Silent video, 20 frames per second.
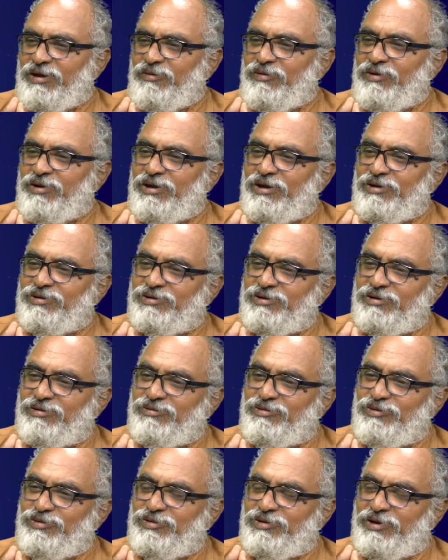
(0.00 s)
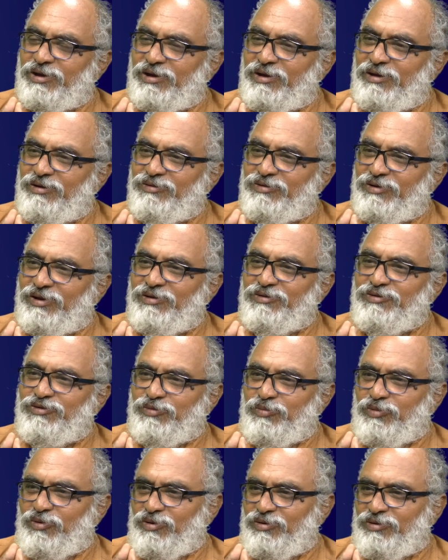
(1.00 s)
అంటే ఎవరి కష్టం చూసినా కానీ
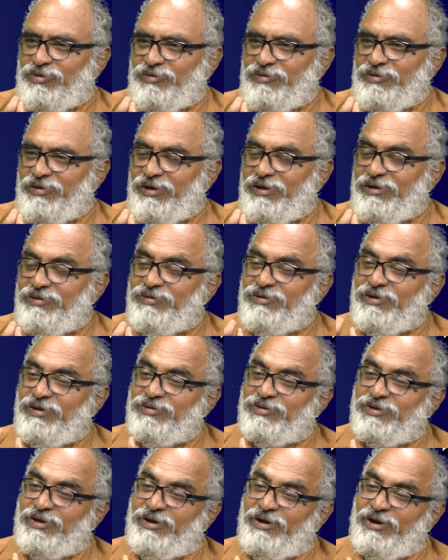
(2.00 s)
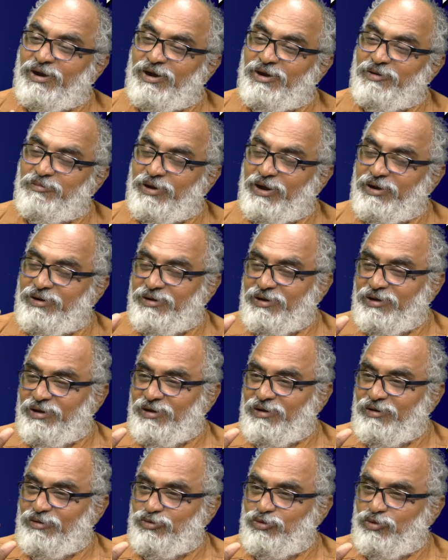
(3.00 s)
చెలించిపోవటం ఏం చేసైనా ఆయన
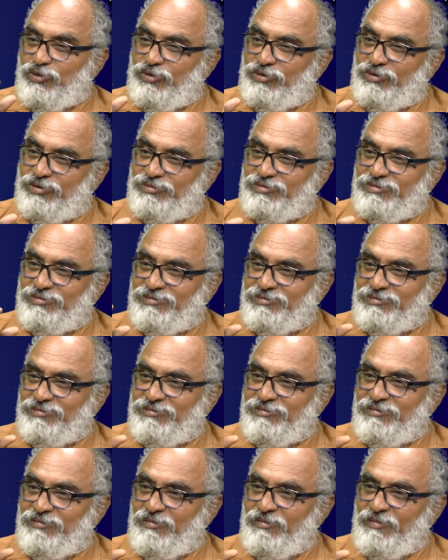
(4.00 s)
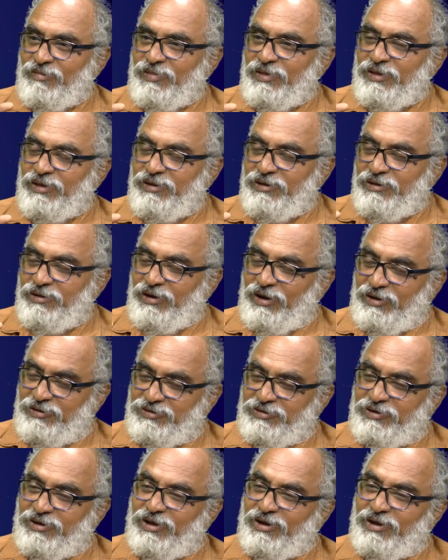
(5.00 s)
వేయాలనుకోవటం ఈ
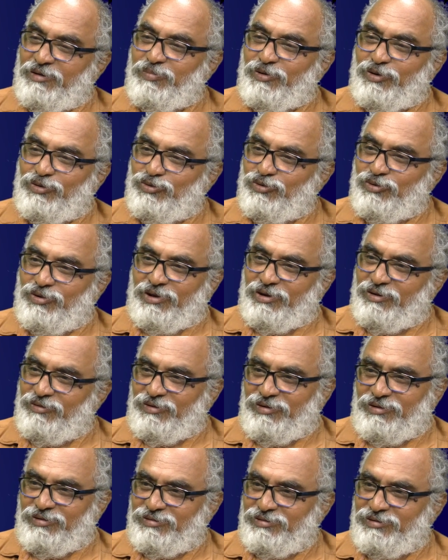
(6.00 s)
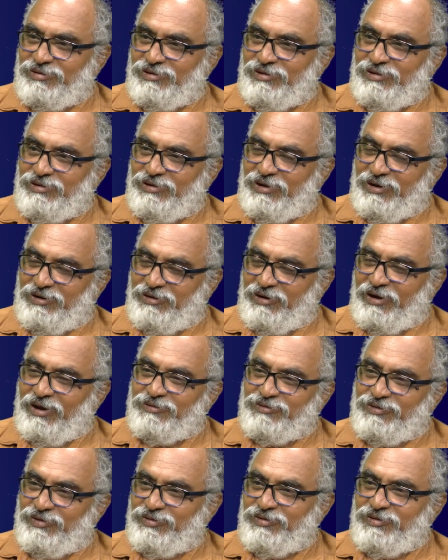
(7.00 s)
లక్షణాలే పట్టుకున్నారు వాళ్ళు ఇది
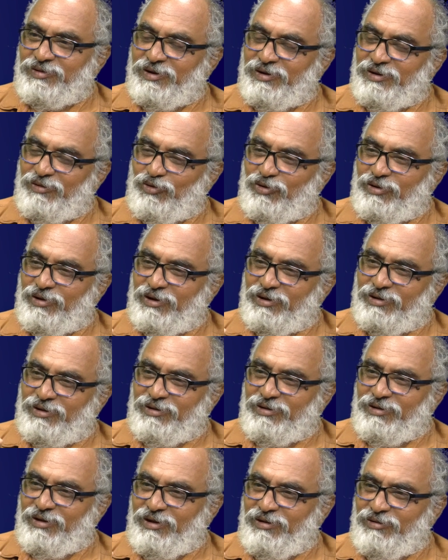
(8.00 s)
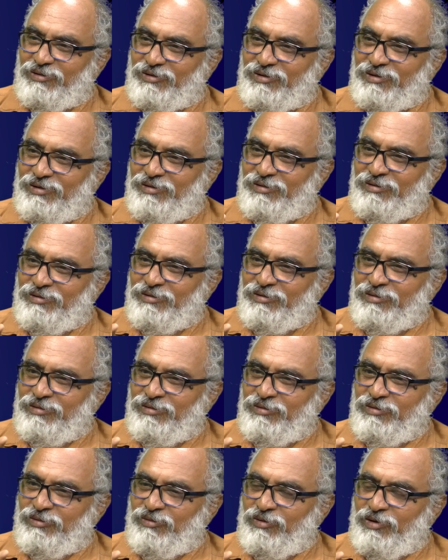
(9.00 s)
అట్రాక్ట్ చేసింది అంటే ఒక రకంగా
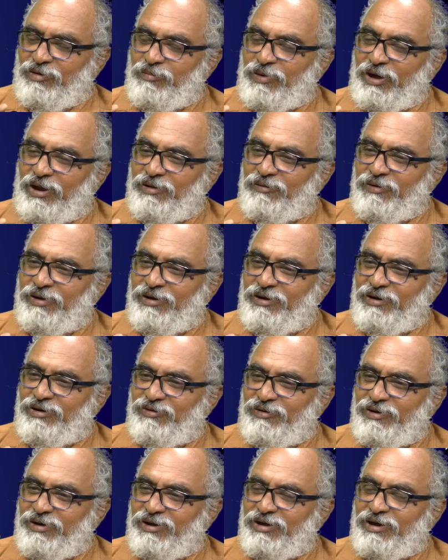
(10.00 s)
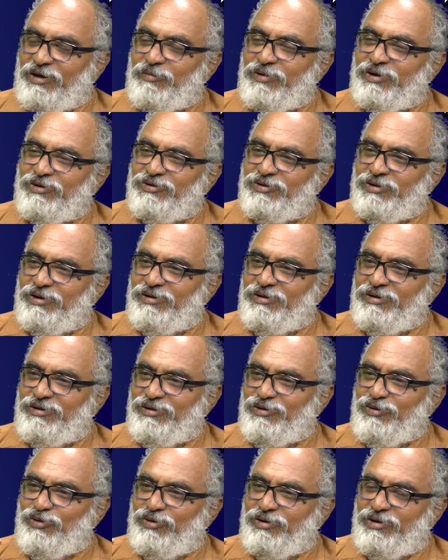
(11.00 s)
ఒక బలమైనటువంటి
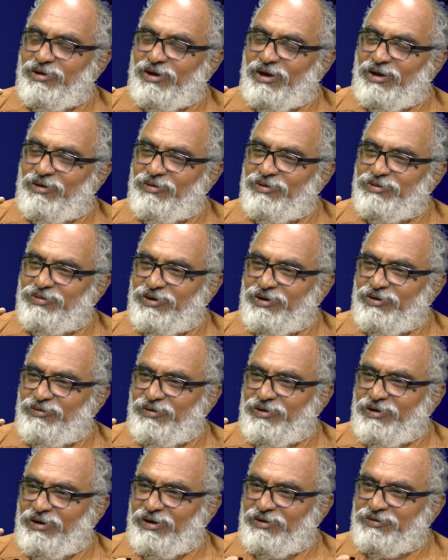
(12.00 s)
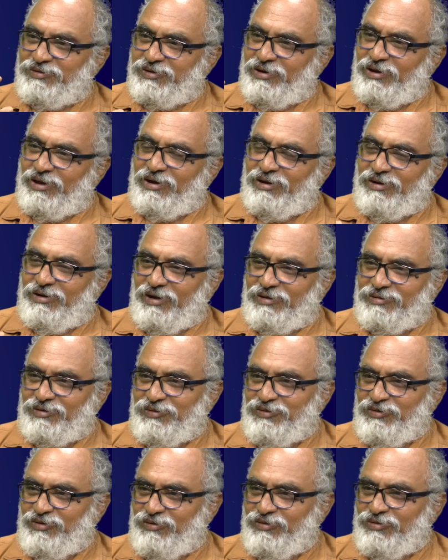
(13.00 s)
కమర్షియల్ హీరోకి కావలసినటువంటి
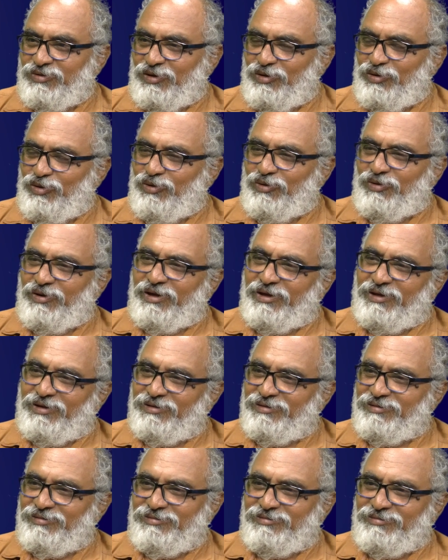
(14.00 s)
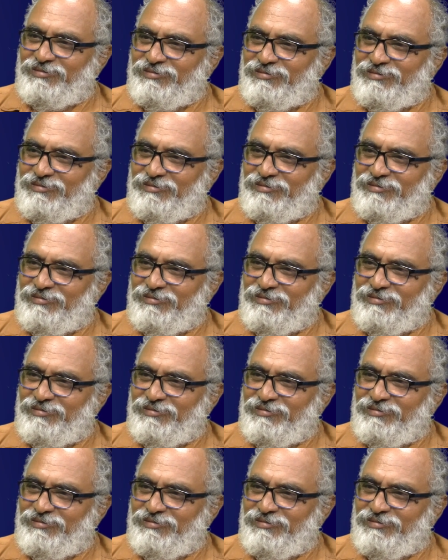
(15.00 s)
లక్షణాలన్నీ అతని జీవితంలో ఉన్నాయి